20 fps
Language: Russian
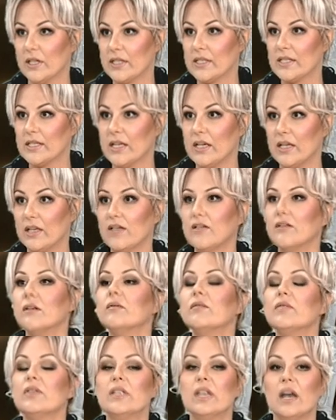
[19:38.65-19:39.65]

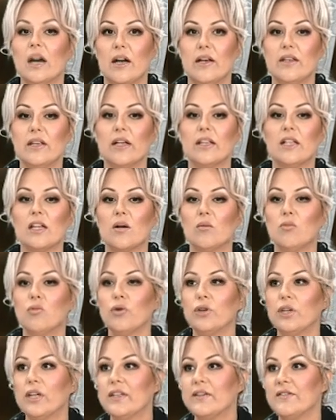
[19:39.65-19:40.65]
универсальной. Да, надо
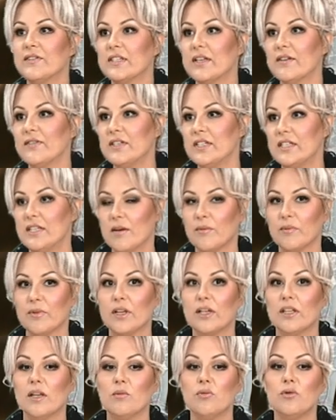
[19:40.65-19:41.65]
работать совсем,
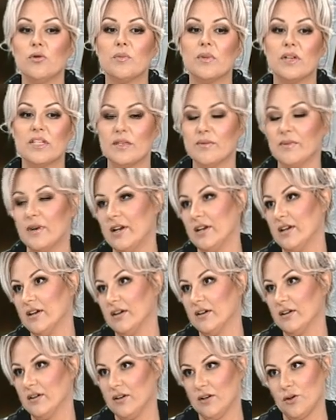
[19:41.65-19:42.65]
тогда будет
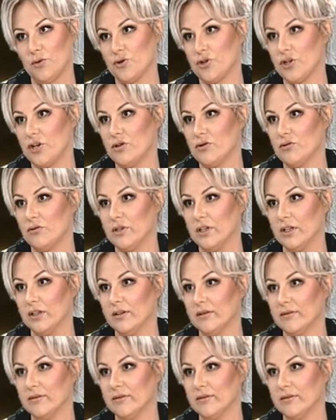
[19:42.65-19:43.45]
максимально хороший результат.